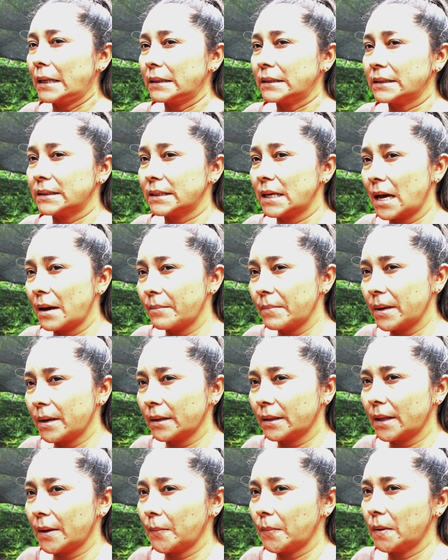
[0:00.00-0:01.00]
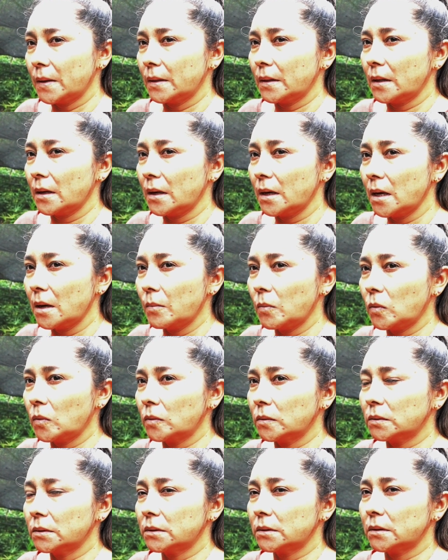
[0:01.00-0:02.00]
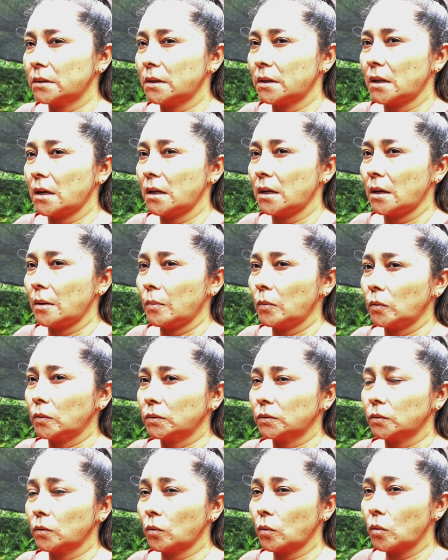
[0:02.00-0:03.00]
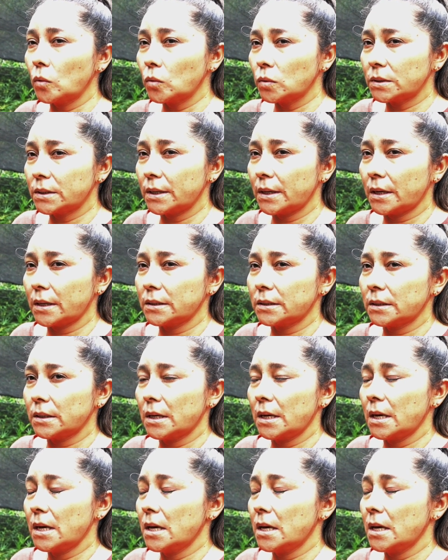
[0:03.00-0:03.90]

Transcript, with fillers: samia también tenemos, tenemos clusias,